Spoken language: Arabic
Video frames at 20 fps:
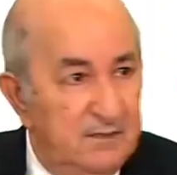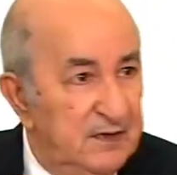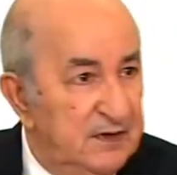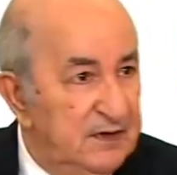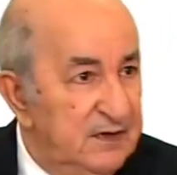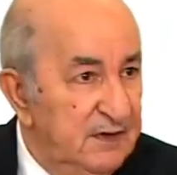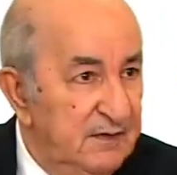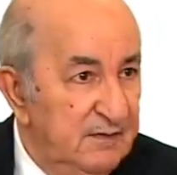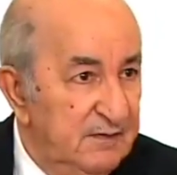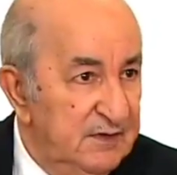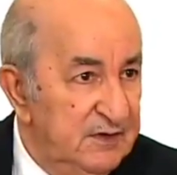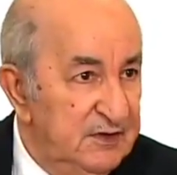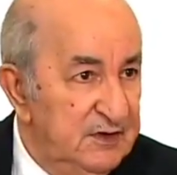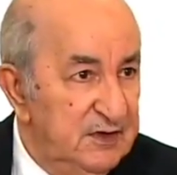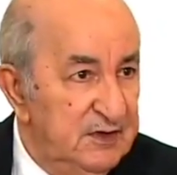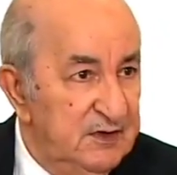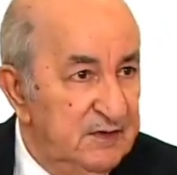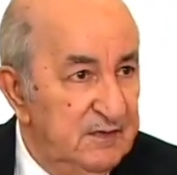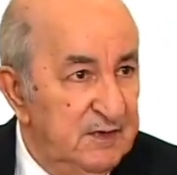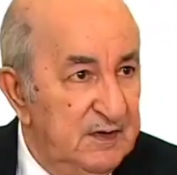ما
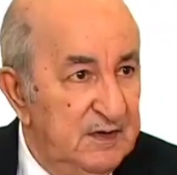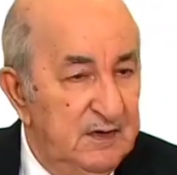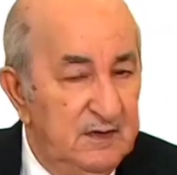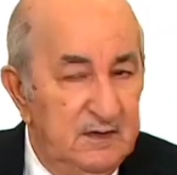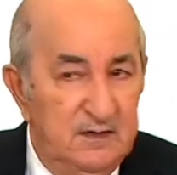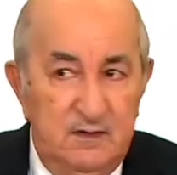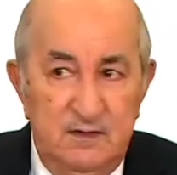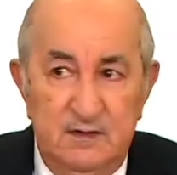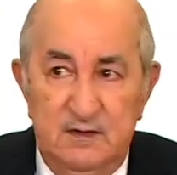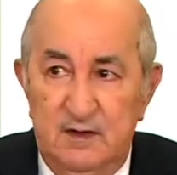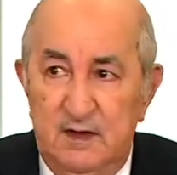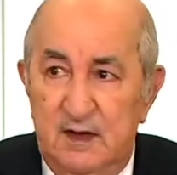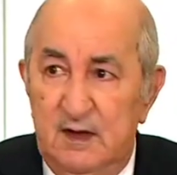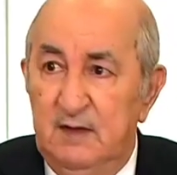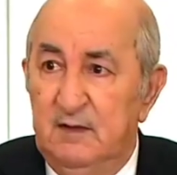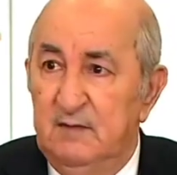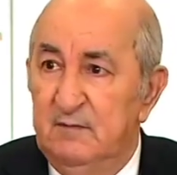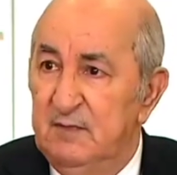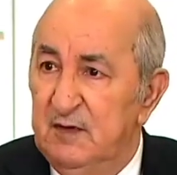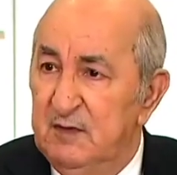تجيش بال
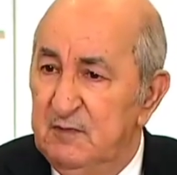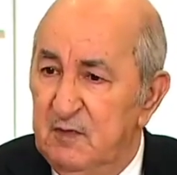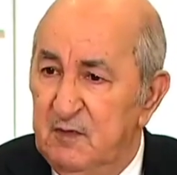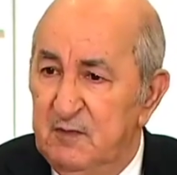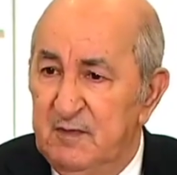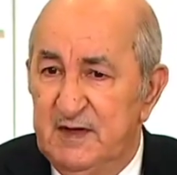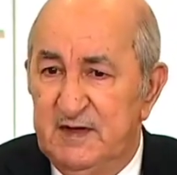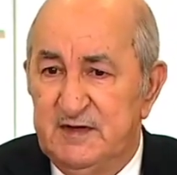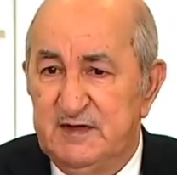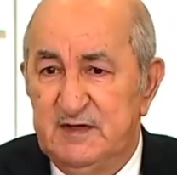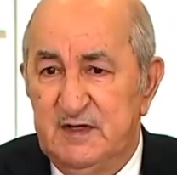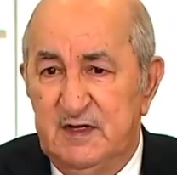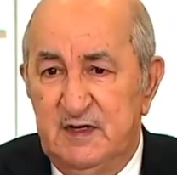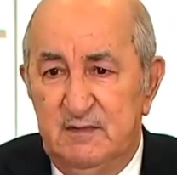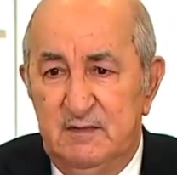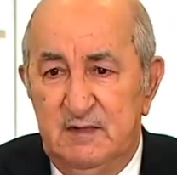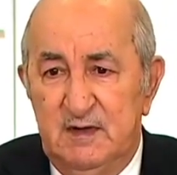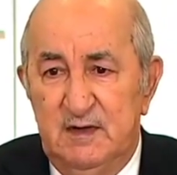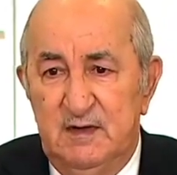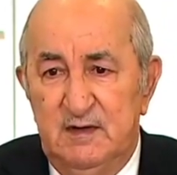ها
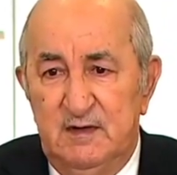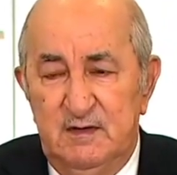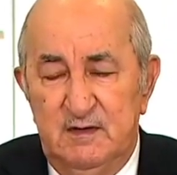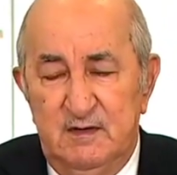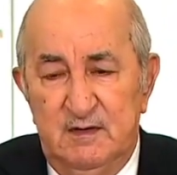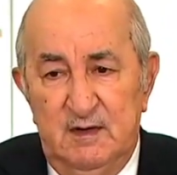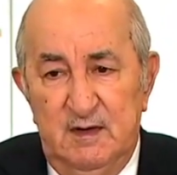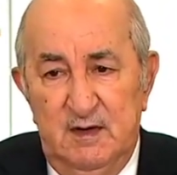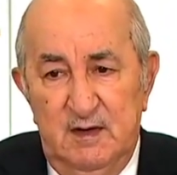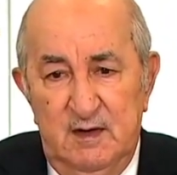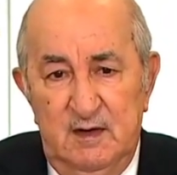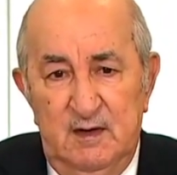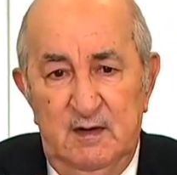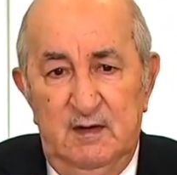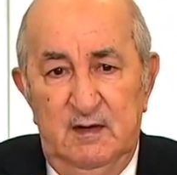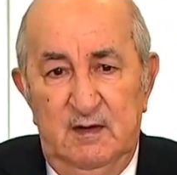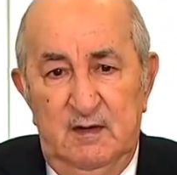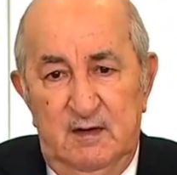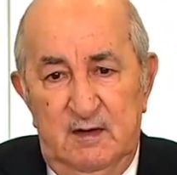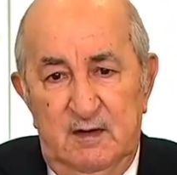بالممارسه بال
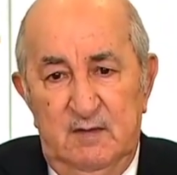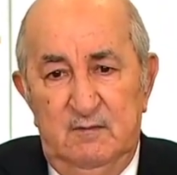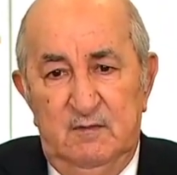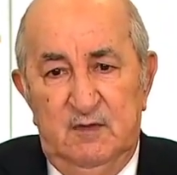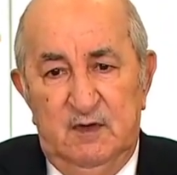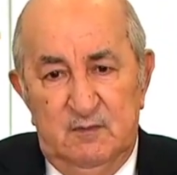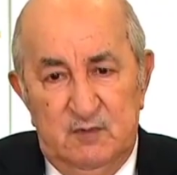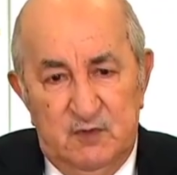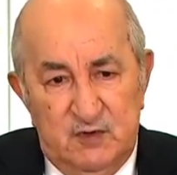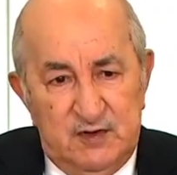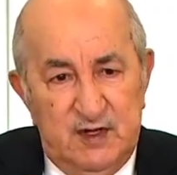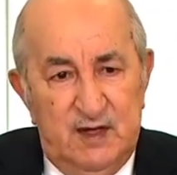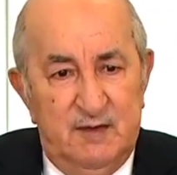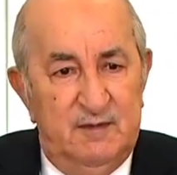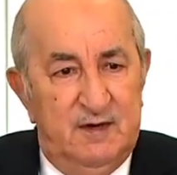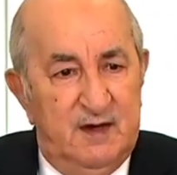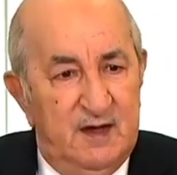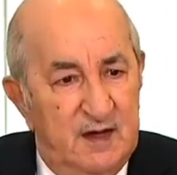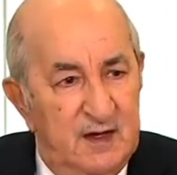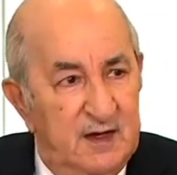
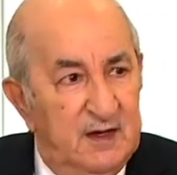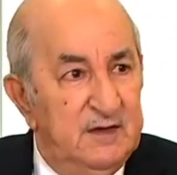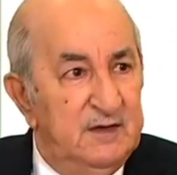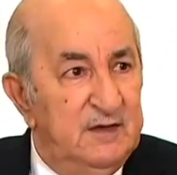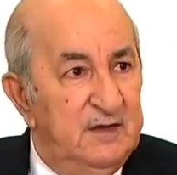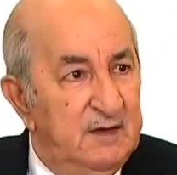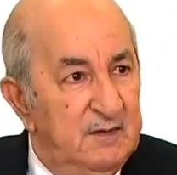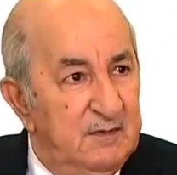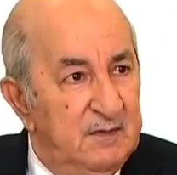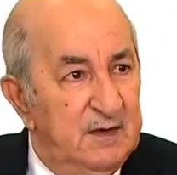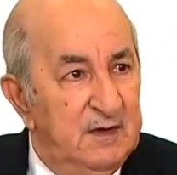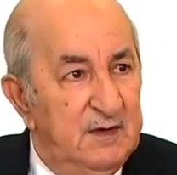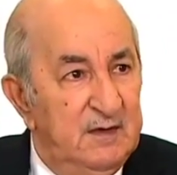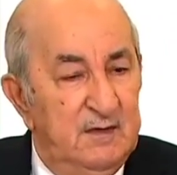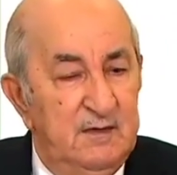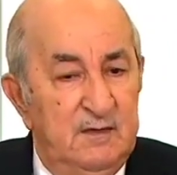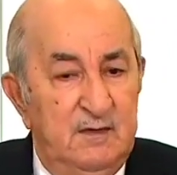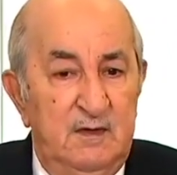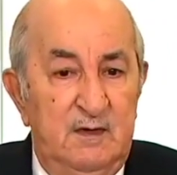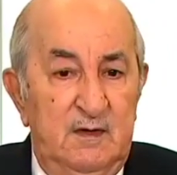بالمثابره هذه
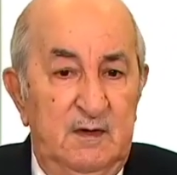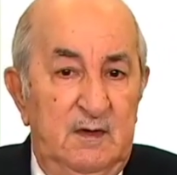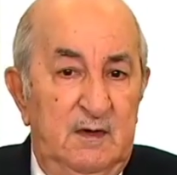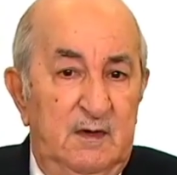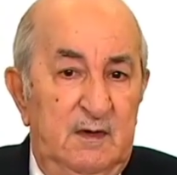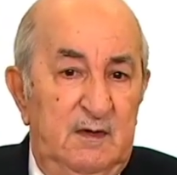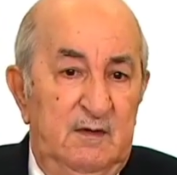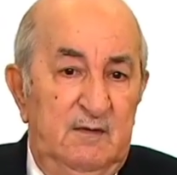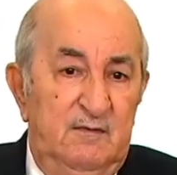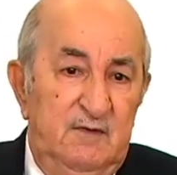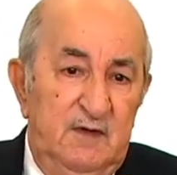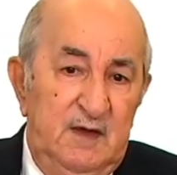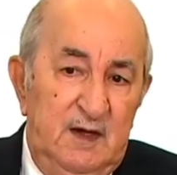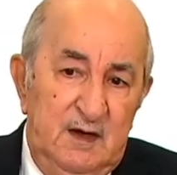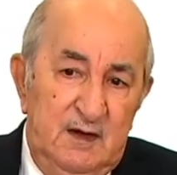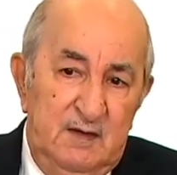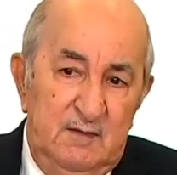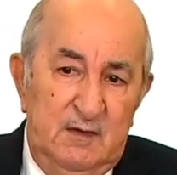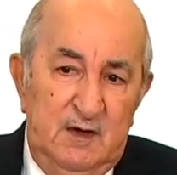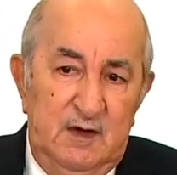بال
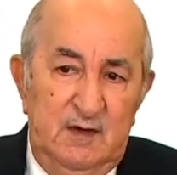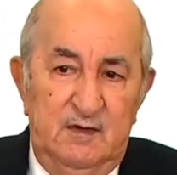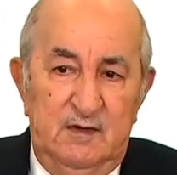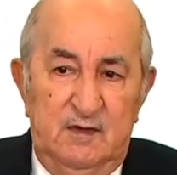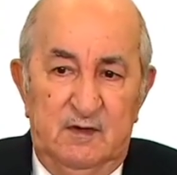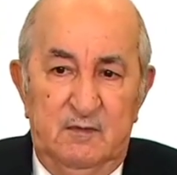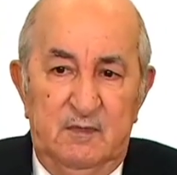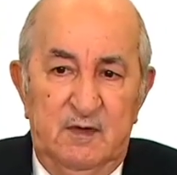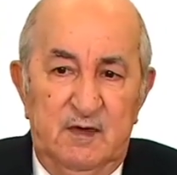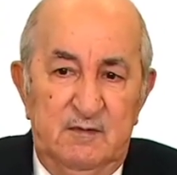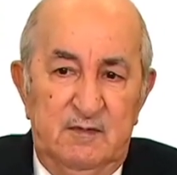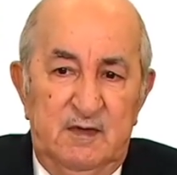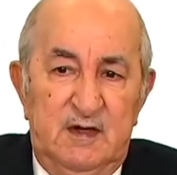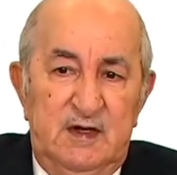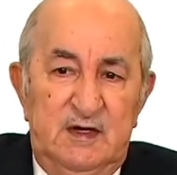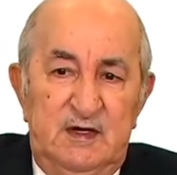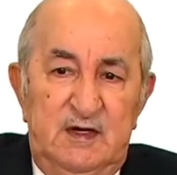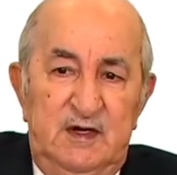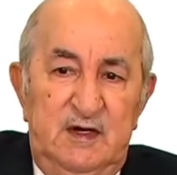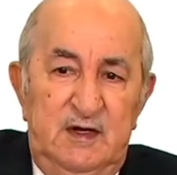في
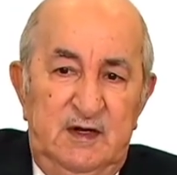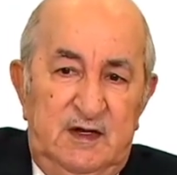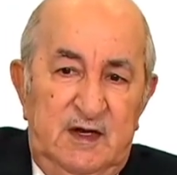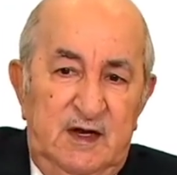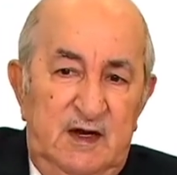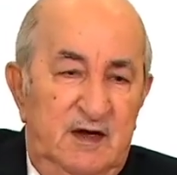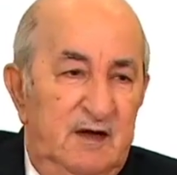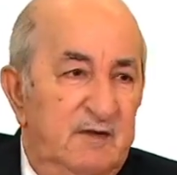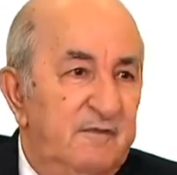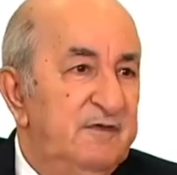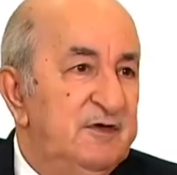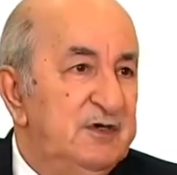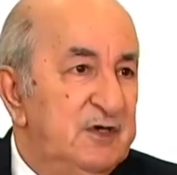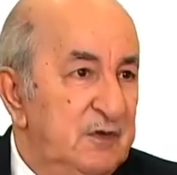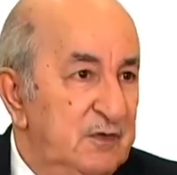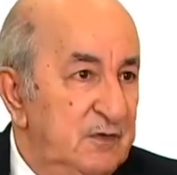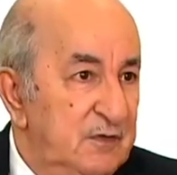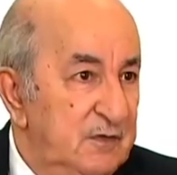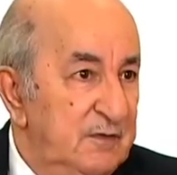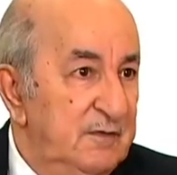ربما اللي كاين اللي
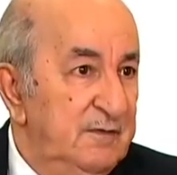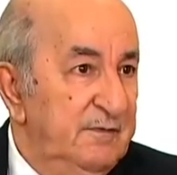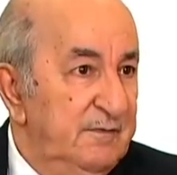فشلوا